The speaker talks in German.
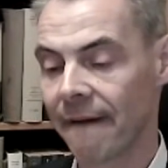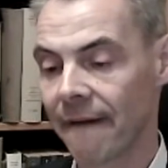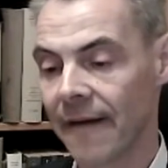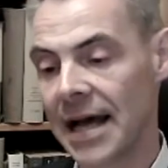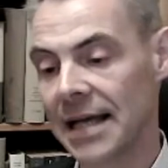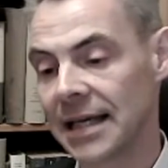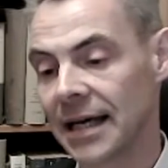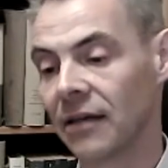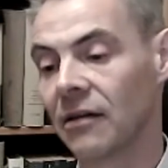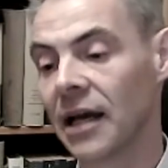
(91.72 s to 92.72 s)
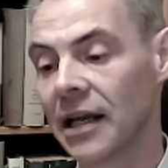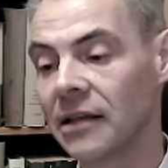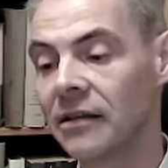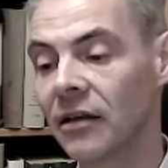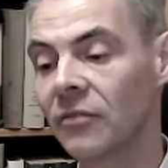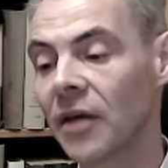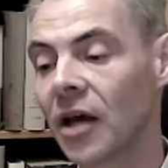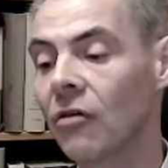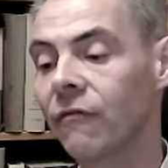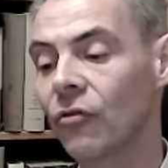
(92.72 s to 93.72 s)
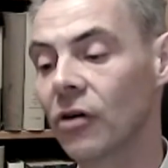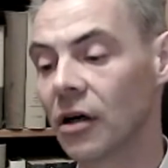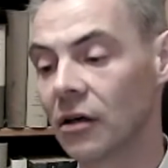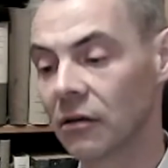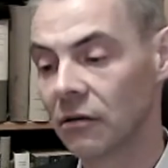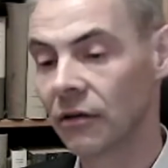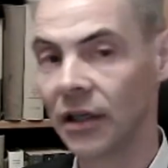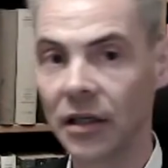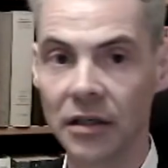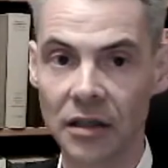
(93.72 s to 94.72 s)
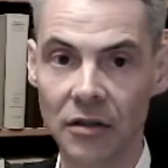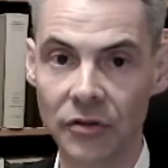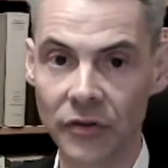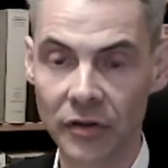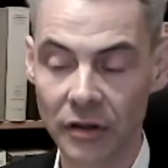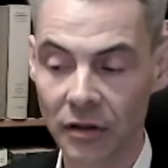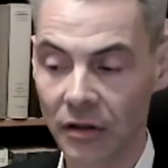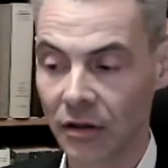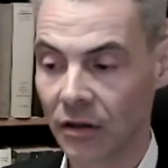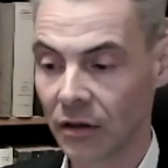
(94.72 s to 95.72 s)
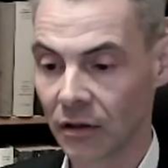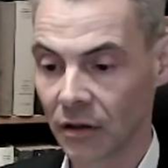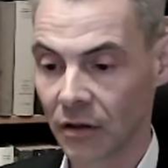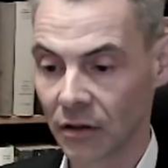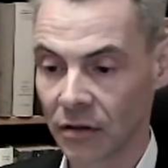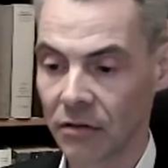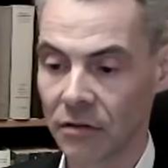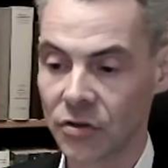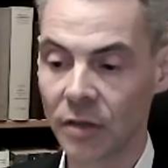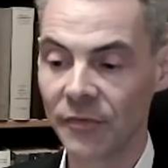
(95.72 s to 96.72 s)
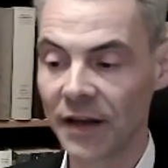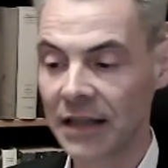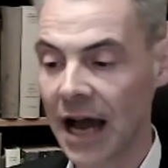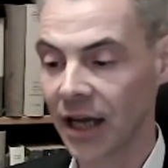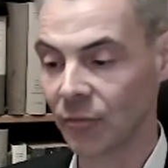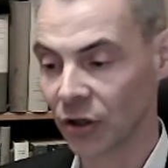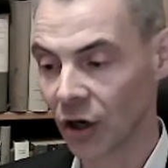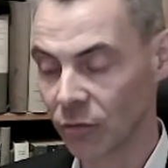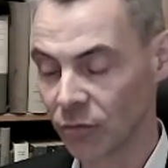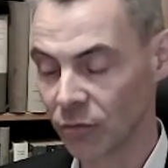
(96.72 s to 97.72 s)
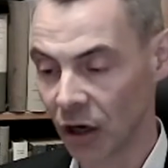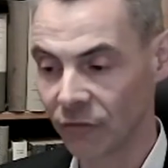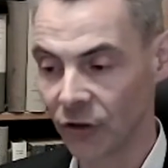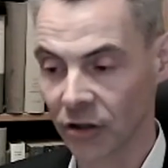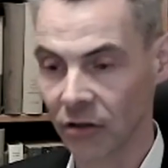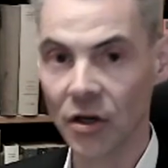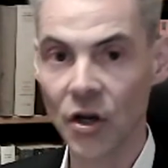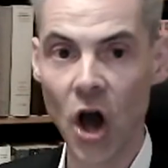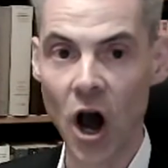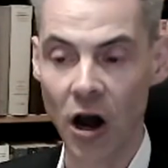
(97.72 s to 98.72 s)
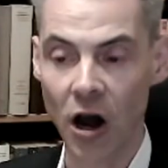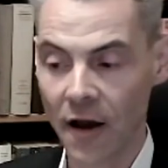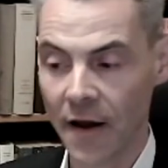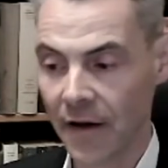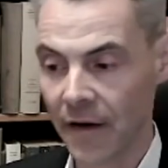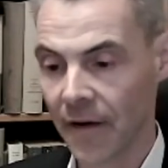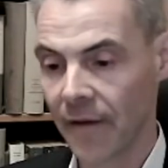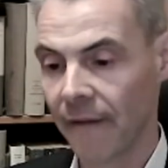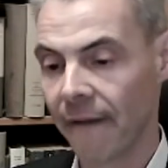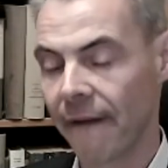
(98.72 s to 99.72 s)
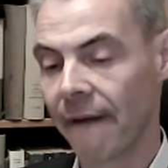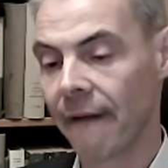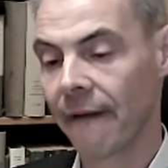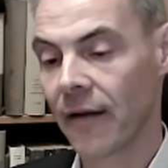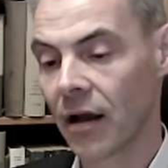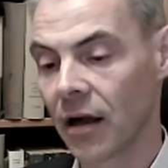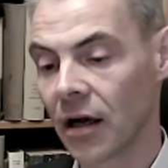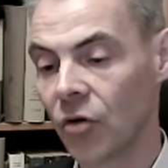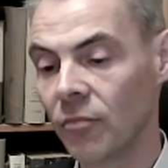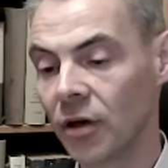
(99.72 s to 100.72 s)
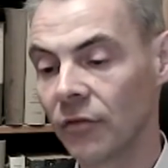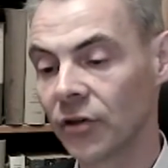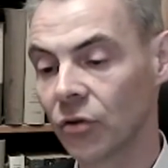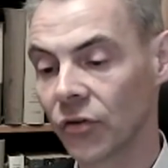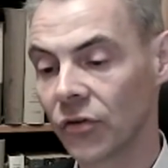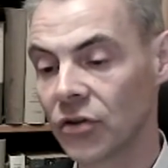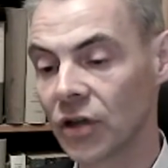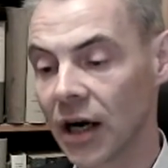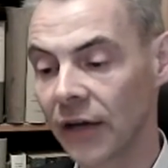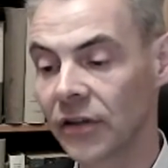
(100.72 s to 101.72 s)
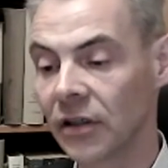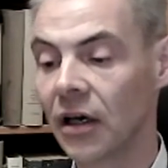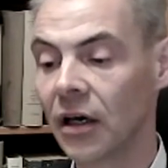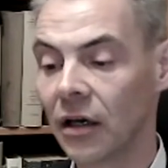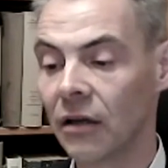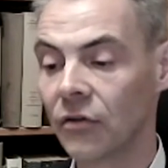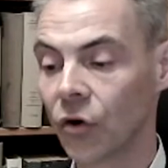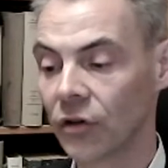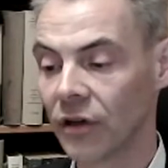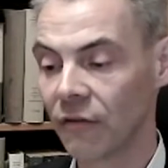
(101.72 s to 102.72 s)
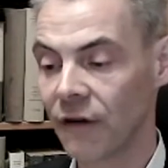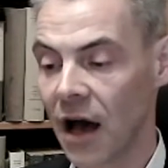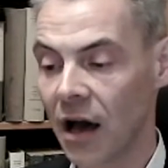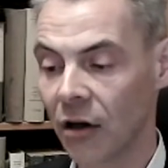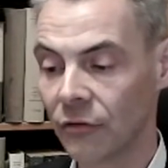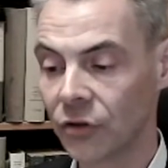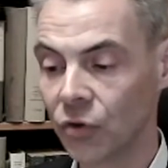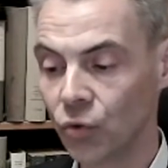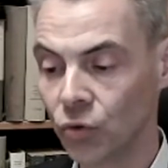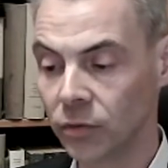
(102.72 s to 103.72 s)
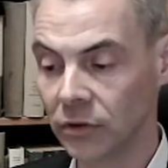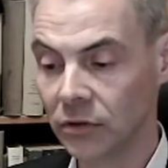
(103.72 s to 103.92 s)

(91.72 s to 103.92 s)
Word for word: Ja, sage ich, und leider liegt das mir noch vor, nicht hinter uns. Stimmt, sagt Achim und haut mir auf den Rücken. Noch. Kaum auf der Küstenstraße drückt der Fahrer auf die Tube.